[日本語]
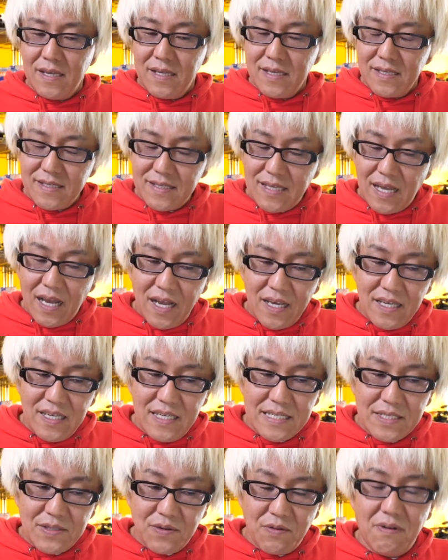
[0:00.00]
最
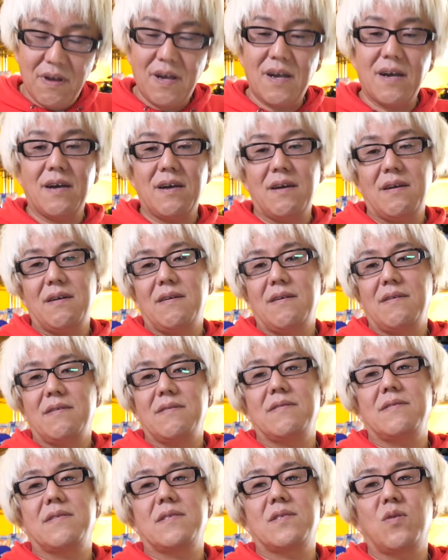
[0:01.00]
初は、
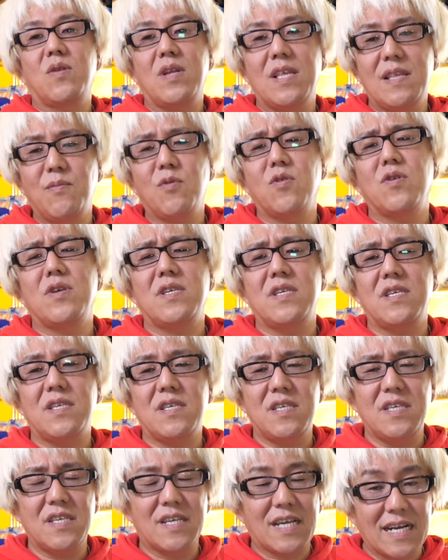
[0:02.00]
それでも
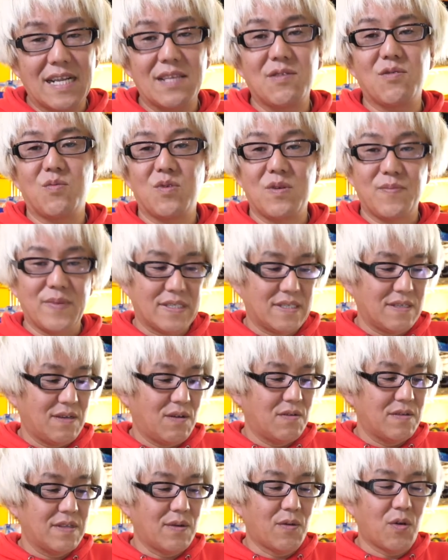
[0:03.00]
いいかなと思います。
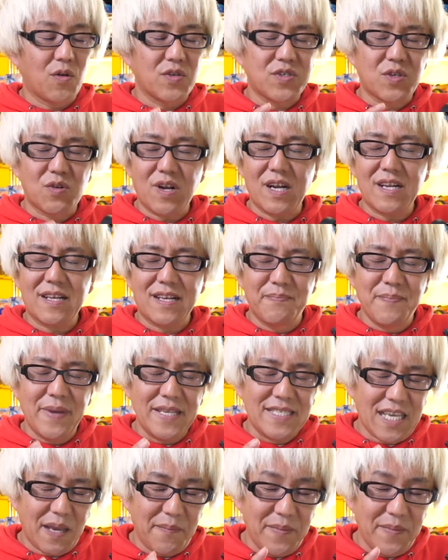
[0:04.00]
で、その代わりめちゃ